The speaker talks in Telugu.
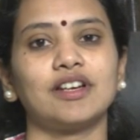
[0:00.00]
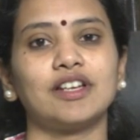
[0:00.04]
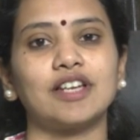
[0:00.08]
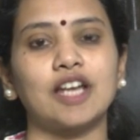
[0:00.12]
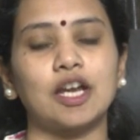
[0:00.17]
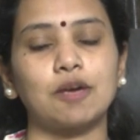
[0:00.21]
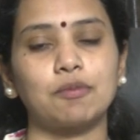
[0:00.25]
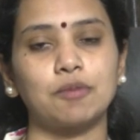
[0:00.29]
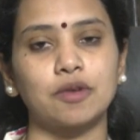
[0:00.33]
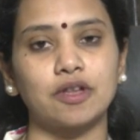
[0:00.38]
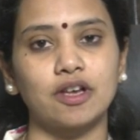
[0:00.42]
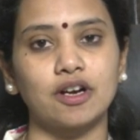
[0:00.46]

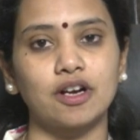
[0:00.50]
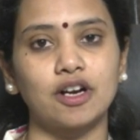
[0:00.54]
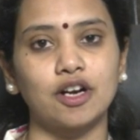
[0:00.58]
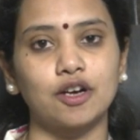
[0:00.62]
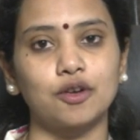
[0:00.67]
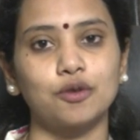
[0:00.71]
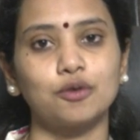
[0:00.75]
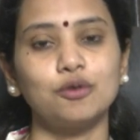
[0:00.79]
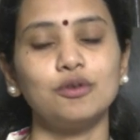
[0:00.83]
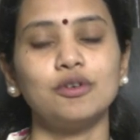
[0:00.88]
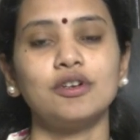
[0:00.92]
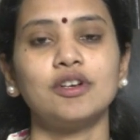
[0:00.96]
నర్మదా
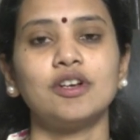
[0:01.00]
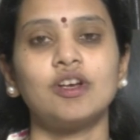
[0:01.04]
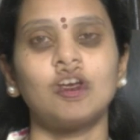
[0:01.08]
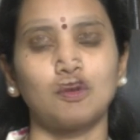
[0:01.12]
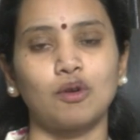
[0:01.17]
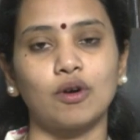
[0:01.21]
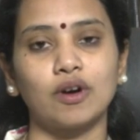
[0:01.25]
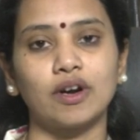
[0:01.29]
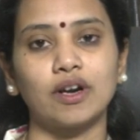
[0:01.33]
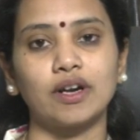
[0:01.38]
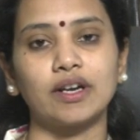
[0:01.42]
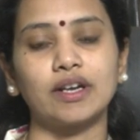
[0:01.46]
గారు
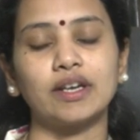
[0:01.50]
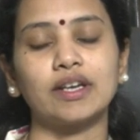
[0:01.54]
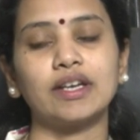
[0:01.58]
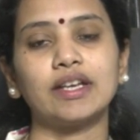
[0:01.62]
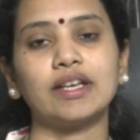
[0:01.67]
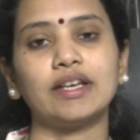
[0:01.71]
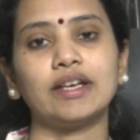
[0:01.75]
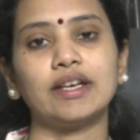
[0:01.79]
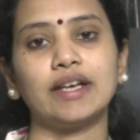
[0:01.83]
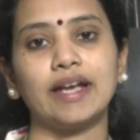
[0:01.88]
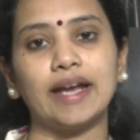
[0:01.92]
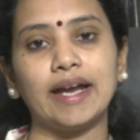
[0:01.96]

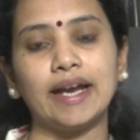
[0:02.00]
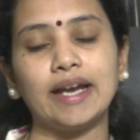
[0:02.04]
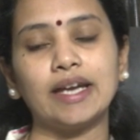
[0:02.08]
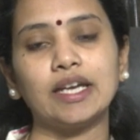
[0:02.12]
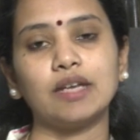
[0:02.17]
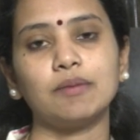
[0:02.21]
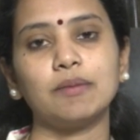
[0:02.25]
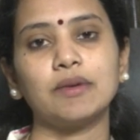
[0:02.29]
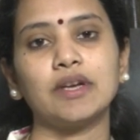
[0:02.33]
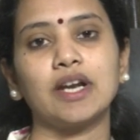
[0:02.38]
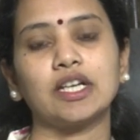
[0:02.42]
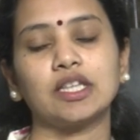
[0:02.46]
ఒకటి ఏంటి
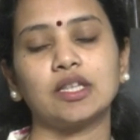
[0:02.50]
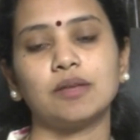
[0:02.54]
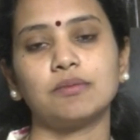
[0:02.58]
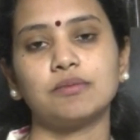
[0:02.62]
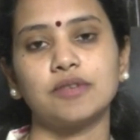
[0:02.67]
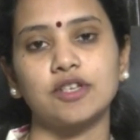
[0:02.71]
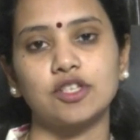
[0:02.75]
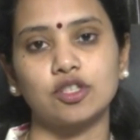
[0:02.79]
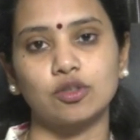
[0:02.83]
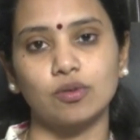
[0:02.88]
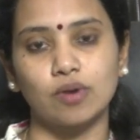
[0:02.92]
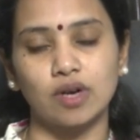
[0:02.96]
మీరు అర్థం
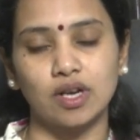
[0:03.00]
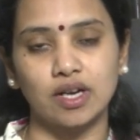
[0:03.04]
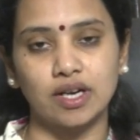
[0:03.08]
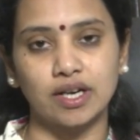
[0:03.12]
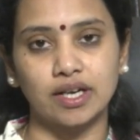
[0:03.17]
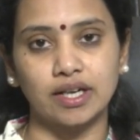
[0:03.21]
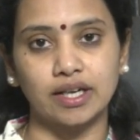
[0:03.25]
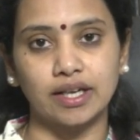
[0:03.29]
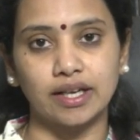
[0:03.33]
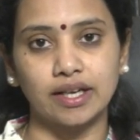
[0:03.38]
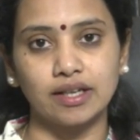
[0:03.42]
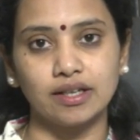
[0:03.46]

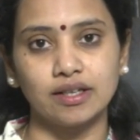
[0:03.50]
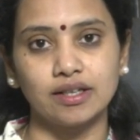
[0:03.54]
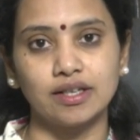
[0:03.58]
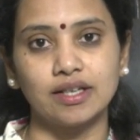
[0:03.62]
చేసుకోవాలంటే